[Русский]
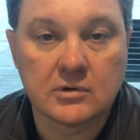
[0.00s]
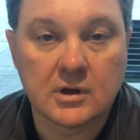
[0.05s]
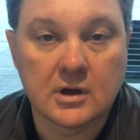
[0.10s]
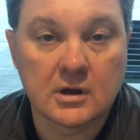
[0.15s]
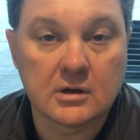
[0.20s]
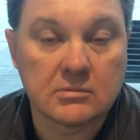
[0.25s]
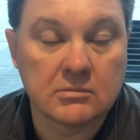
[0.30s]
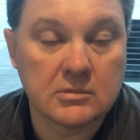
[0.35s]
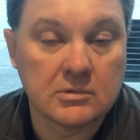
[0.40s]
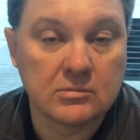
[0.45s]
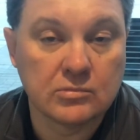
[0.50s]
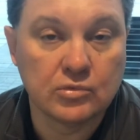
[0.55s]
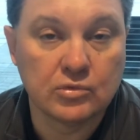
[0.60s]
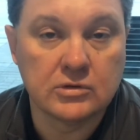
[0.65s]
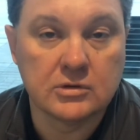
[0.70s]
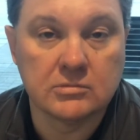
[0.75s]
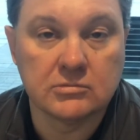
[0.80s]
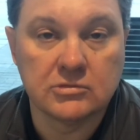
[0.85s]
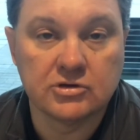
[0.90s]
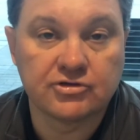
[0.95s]
как мы
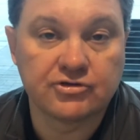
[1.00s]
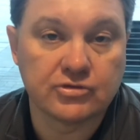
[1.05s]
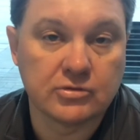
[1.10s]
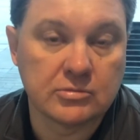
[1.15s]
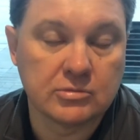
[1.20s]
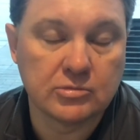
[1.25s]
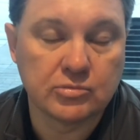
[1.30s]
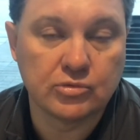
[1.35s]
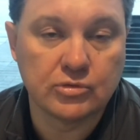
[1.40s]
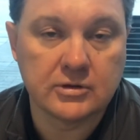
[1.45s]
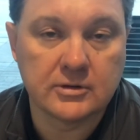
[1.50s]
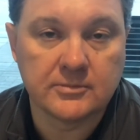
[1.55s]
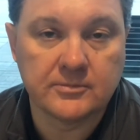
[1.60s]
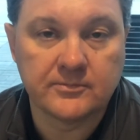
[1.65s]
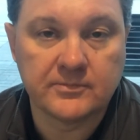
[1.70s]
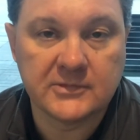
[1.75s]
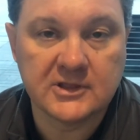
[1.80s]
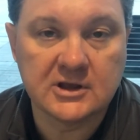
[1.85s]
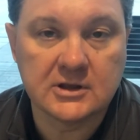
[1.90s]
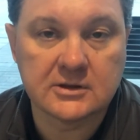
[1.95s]
будем и что мы будем
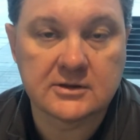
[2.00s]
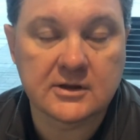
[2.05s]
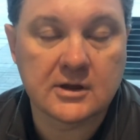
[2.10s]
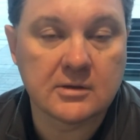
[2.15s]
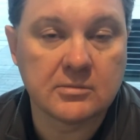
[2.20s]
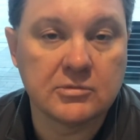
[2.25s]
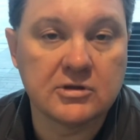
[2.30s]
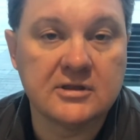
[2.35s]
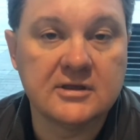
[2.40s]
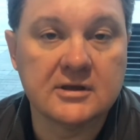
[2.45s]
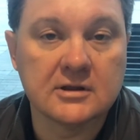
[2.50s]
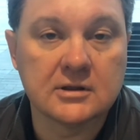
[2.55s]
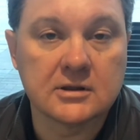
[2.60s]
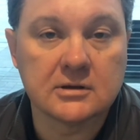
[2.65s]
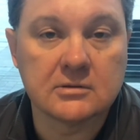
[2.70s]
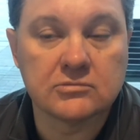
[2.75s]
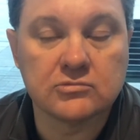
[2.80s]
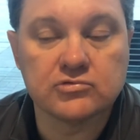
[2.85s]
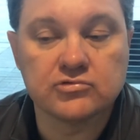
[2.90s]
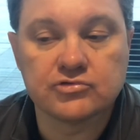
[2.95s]
делать, и как мы
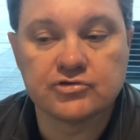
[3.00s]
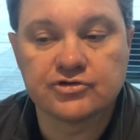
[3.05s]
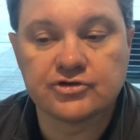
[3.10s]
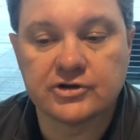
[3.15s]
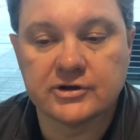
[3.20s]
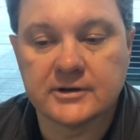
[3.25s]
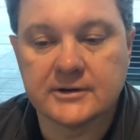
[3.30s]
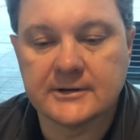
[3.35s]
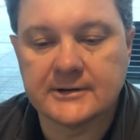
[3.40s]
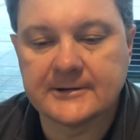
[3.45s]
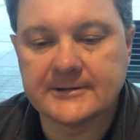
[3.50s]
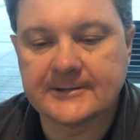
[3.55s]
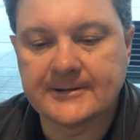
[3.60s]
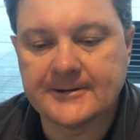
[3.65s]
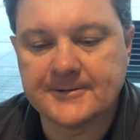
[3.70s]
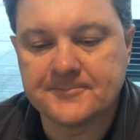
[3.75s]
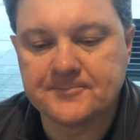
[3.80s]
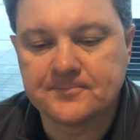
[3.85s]
делаем уже это.